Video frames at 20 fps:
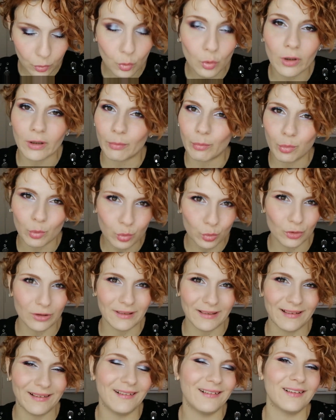una
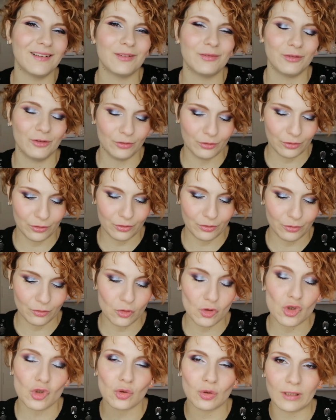punta non,
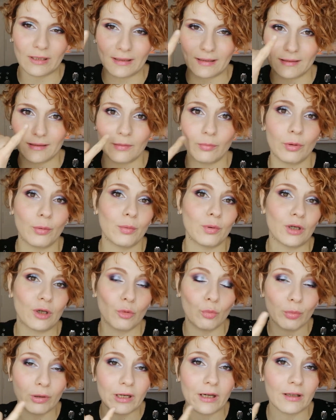non sono andata proprio a
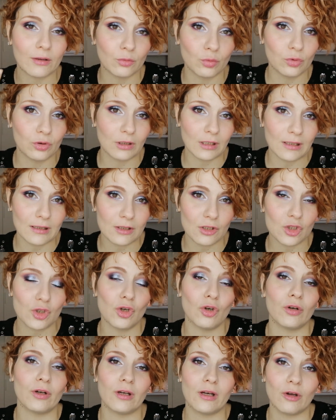coprire tutta la
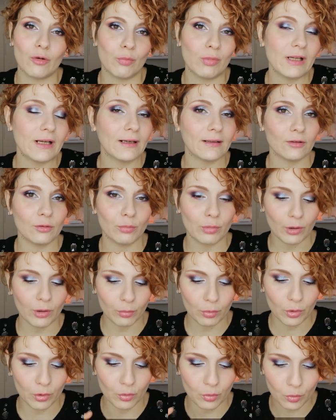zona ne ho applicato
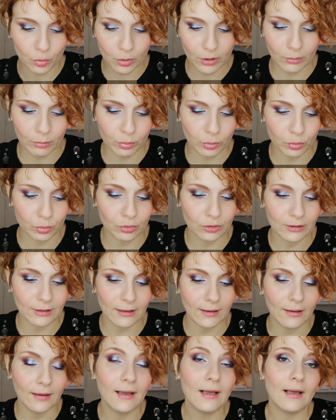proprio una punta
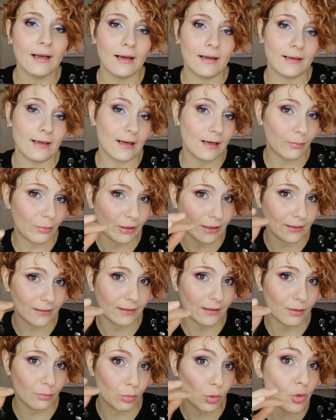punta nella
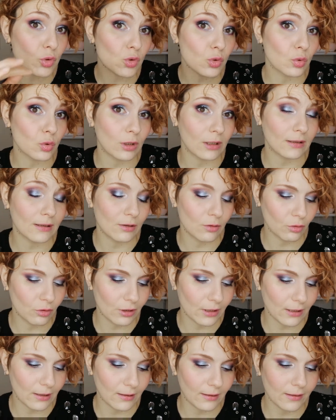parte più scura
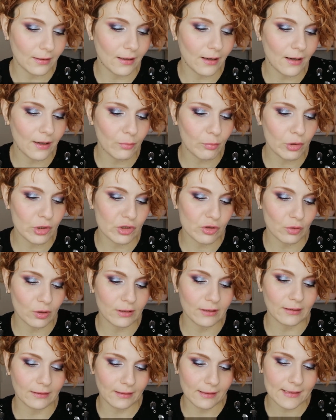dell'occhiaia e poi sono
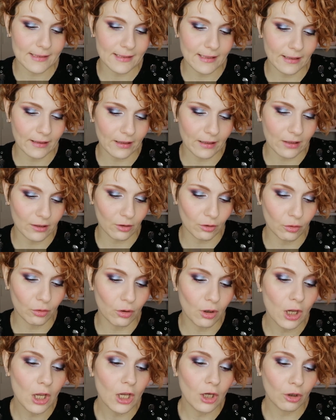andata a
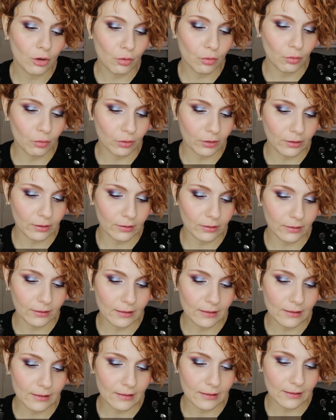schiarirlo con
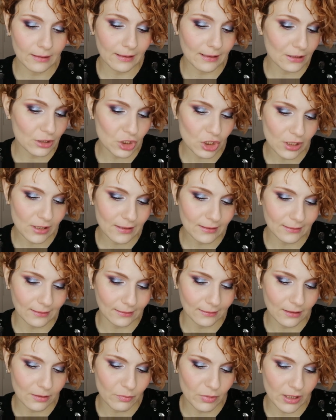il, il
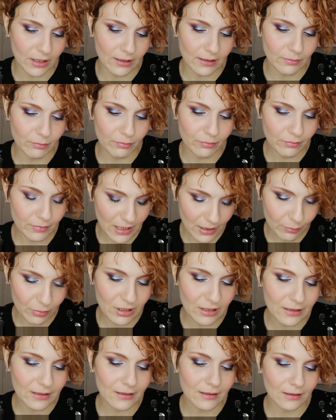cancelletà di
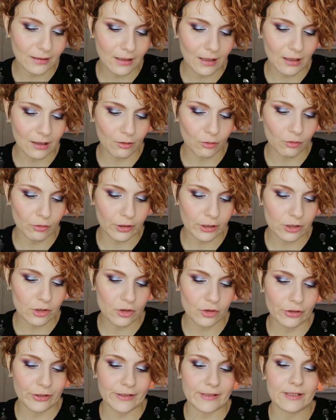Maybelline nella
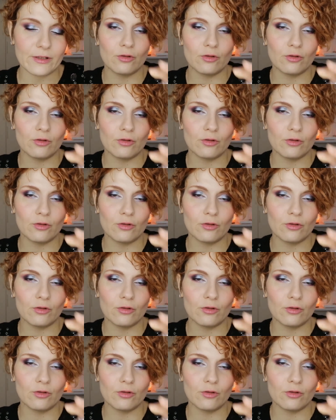colorazione